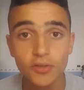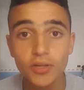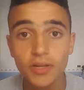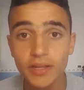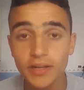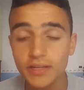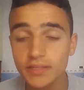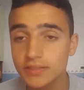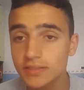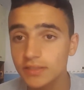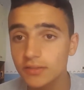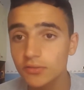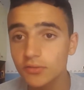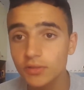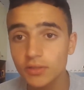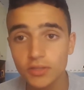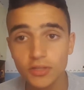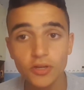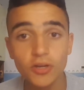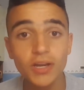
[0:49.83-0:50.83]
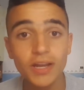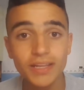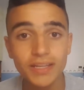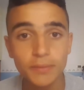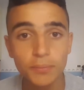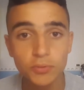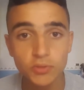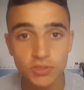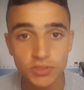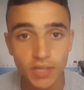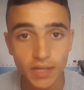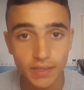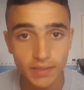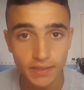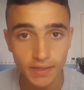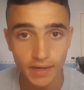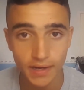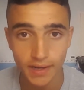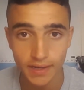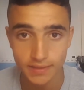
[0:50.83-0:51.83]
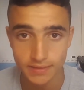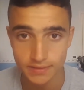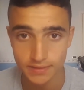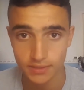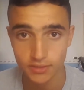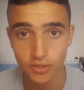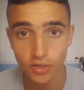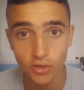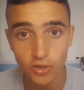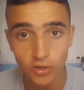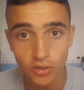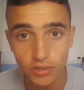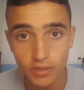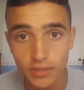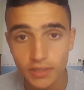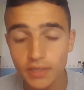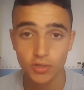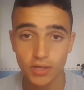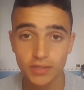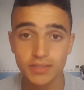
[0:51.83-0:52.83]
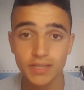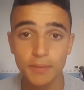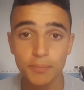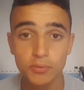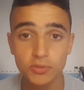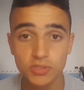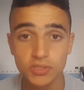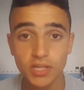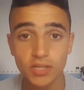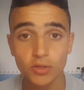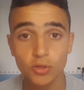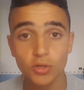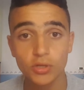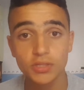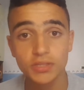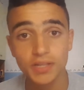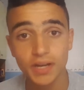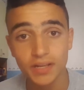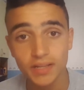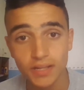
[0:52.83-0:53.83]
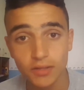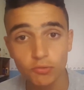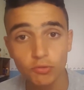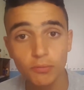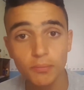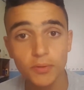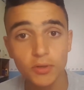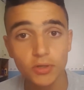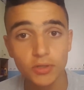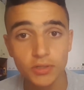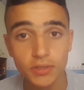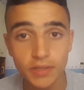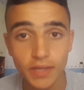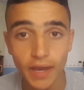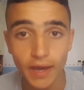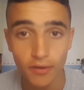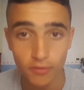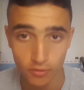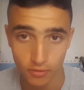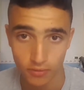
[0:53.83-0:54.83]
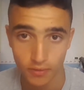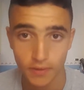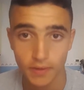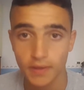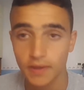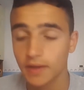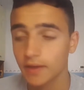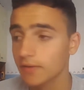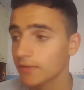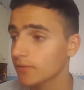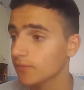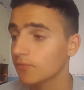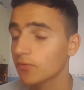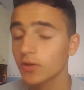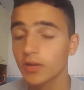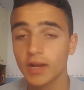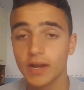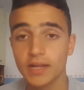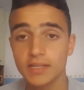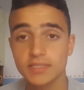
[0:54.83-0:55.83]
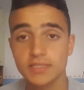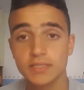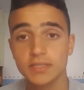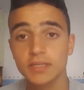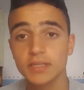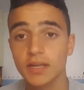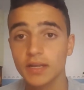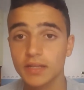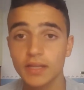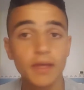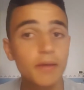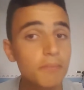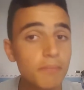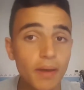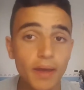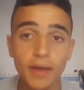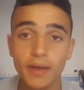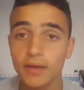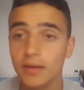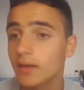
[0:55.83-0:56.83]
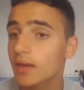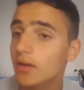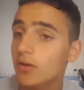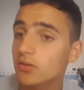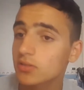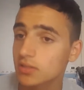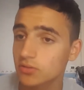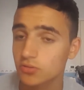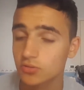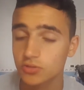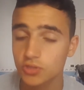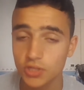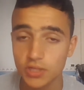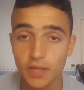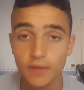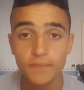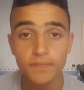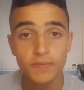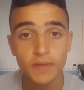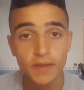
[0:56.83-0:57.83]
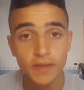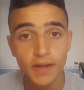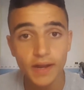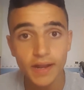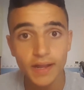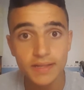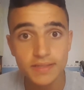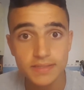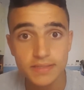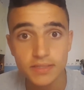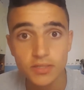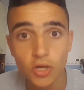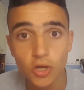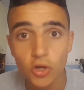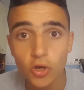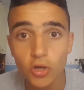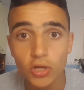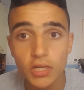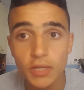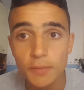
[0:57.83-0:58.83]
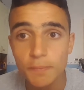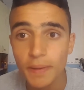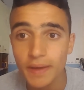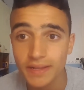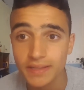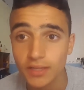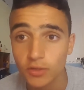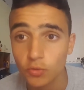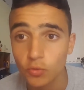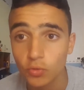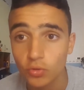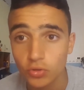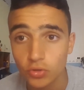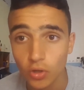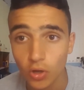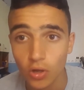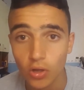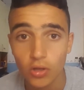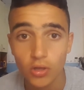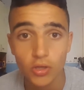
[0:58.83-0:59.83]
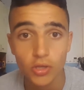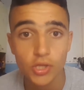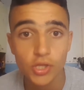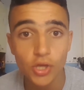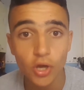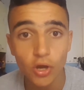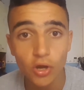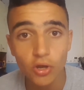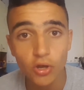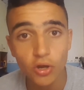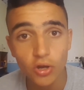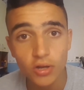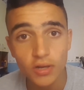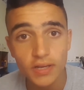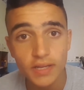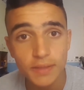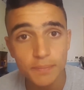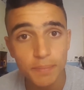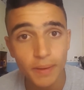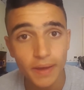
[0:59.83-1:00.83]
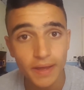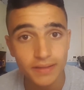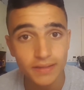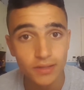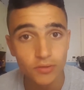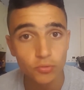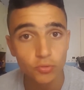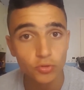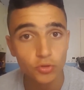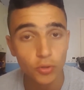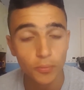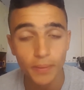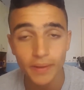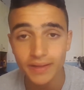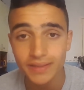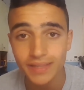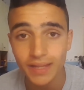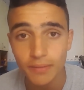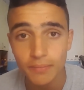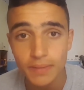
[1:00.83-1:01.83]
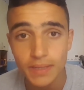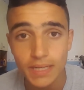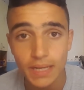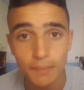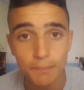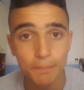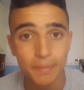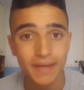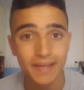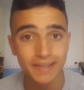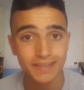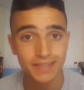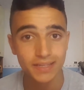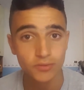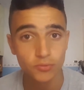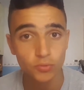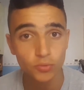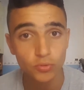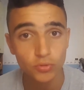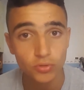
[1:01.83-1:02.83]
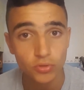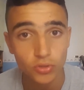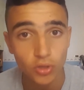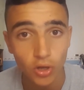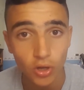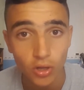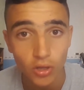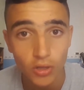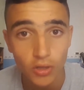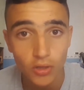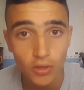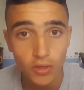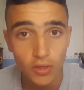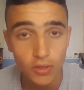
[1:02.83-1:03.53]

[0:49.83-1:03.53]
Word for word: Non li ha restituiti, non li ha depositati ragazzi Yongo lì non ha depositato i 32 milioni di euro E voi ragazzi direte E eh beh, che cosa succede? Ragazzi, Yongo lì perde tutto Yongo lì perde tutto, perde il Milan, perde tutto